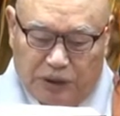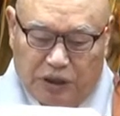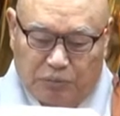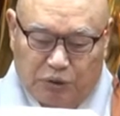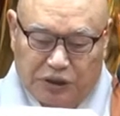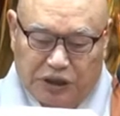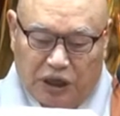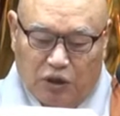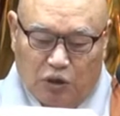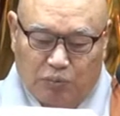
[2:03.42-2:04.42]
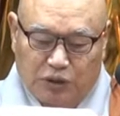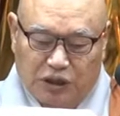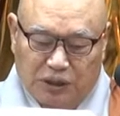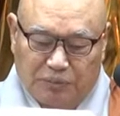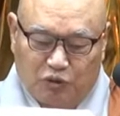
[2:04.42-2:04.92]
병불자하고
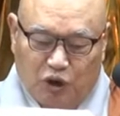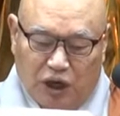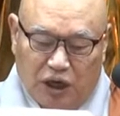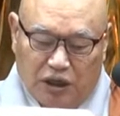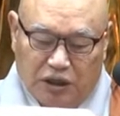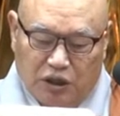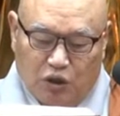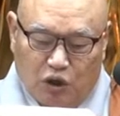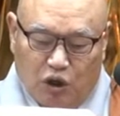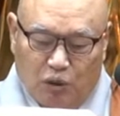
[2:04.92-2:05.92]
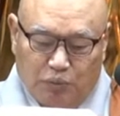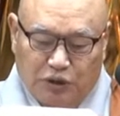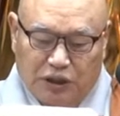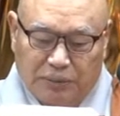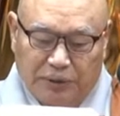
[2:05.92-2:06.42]
부처님과 그리고
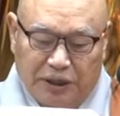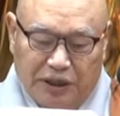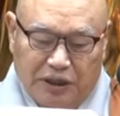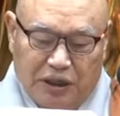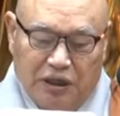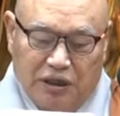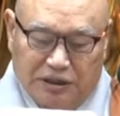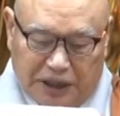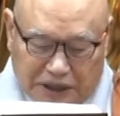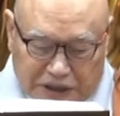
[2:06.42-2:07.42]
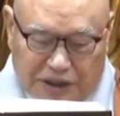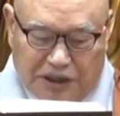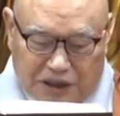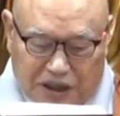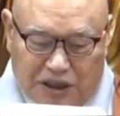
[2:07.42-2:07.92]
부처님의
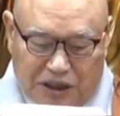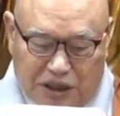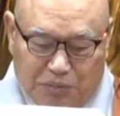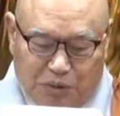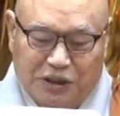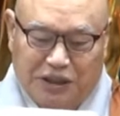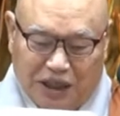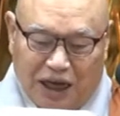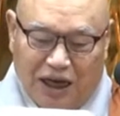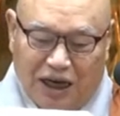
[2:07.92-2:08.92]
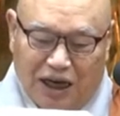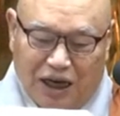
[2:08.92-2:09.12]
자녀들을 불자